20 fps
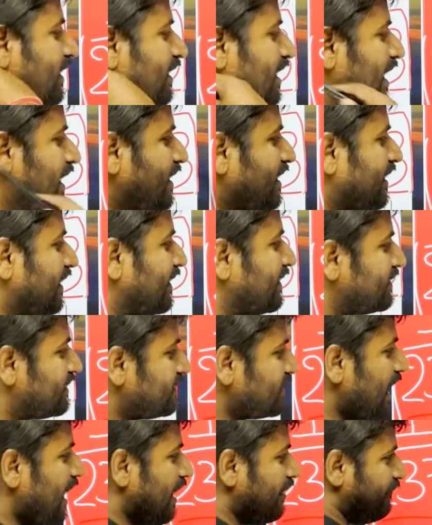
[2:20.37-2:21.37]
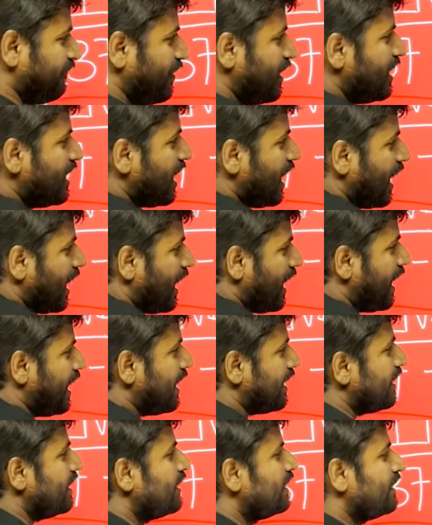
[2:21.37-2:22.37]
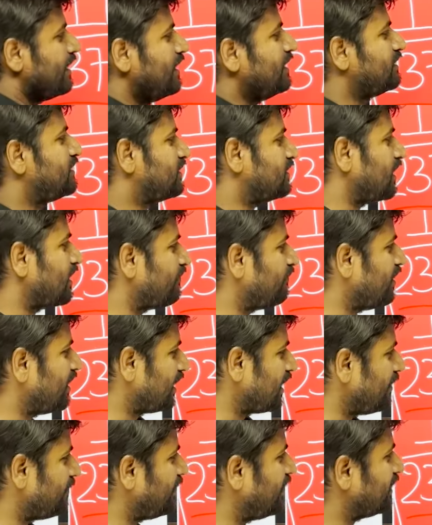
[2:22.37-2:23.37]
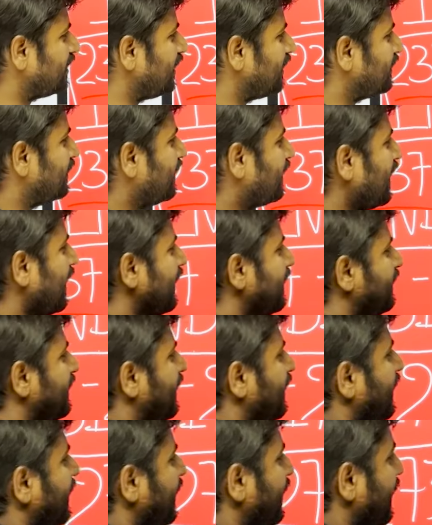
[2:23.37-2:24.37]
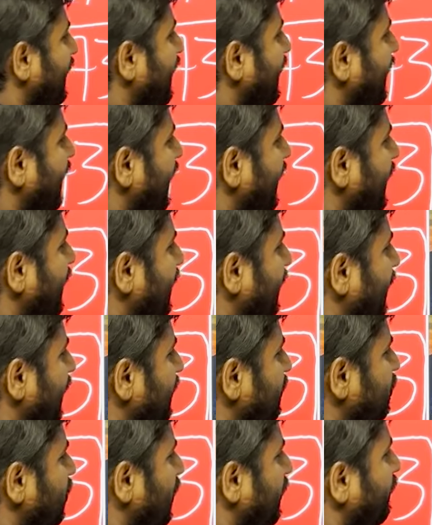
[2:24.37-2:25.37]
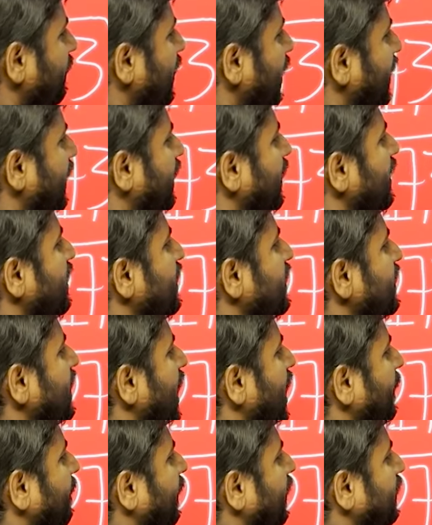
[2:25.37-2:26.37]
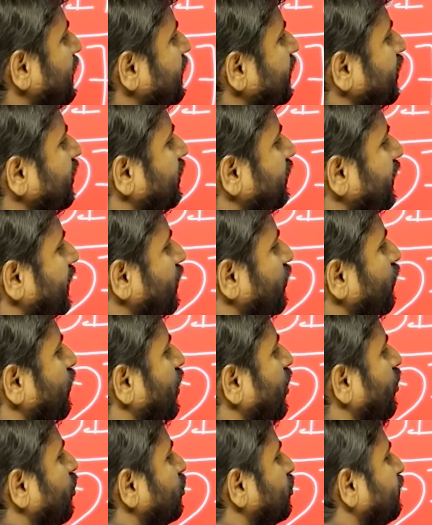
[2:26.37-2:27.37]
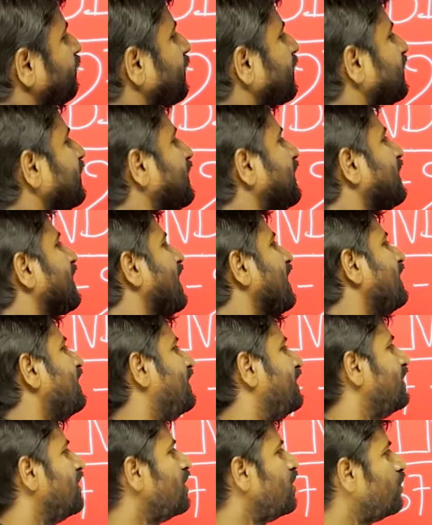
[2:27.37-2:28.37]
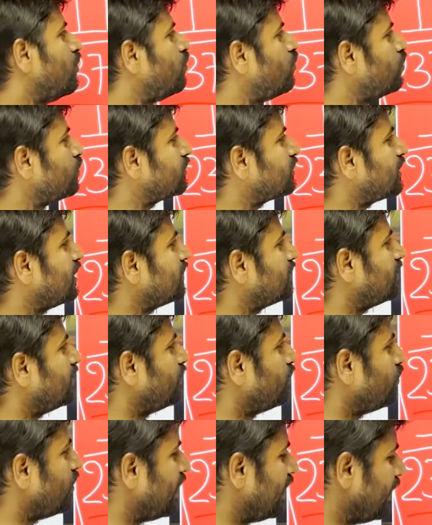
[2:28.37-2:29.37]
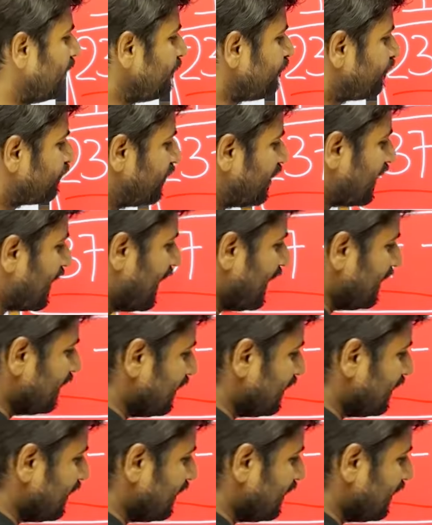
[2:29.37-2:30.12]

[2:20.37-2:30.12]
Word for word: ईरानी की साफ हार इस सर्वे के भीतर दिखाई दे रही है एल के शर्मा यहां पर जीतते हुए और स्मृति ईरानी लूज करते हुए दिखाई